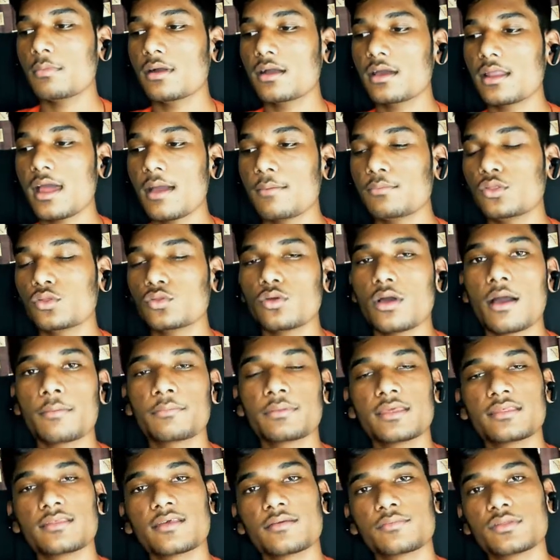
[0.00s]
मगर आप जो तो
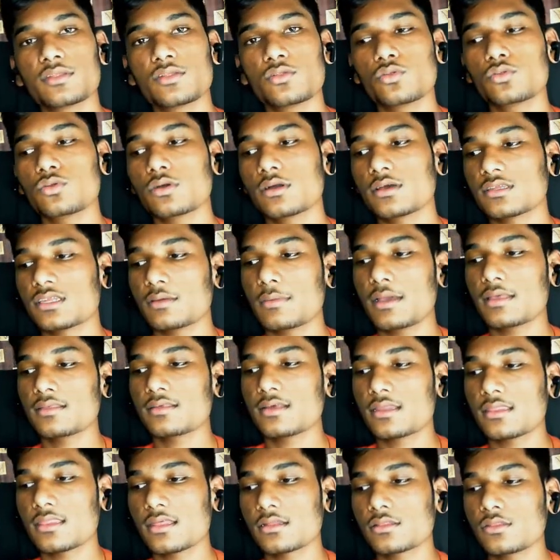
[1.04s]
आपके हिसाब से जो तो कस्टमाइज़
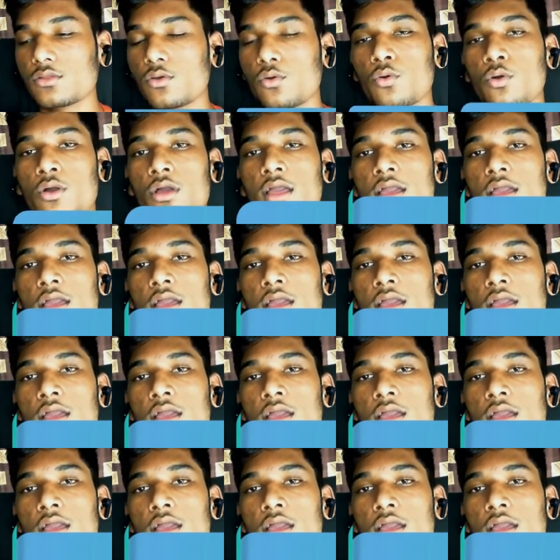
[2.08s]
कर सकते हो